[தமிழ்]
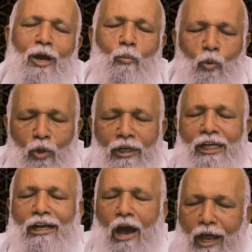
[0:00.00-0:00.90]
மூன்று
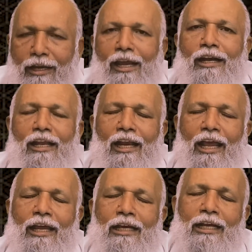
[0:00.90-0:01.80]

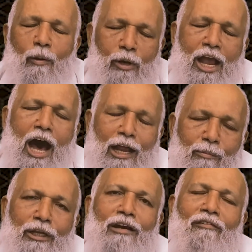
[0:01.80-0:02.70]
காரியங்களிலே நம்முடைய
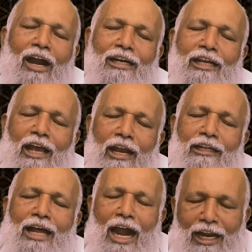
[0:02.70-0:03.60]
ஆன்மீக
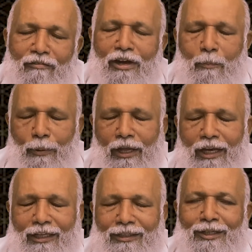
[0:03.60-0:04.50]
வாழ்க்கையானது
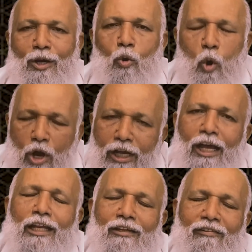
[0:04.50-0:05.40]
அளவிடப்படுகிறது
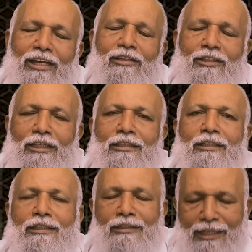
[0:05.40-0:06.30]
கொடுக்கிறதை வைத்து
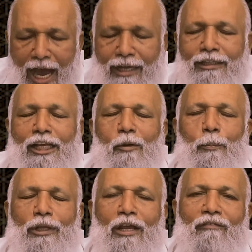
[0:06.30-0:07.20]

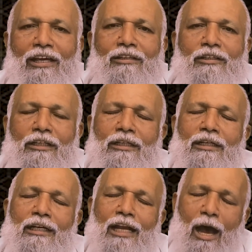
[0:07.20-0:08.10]
நியாய்ந்திருப்பதை வைத்து
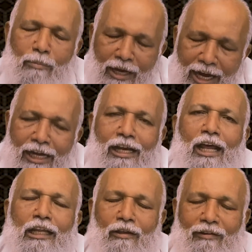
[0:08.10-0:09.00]
நாம்
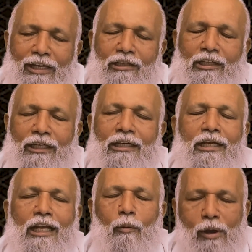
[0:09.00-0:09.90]
கேட்கிறதை வைத்து
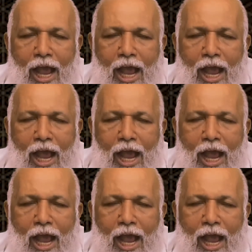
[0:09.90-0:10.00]
நம்முடைய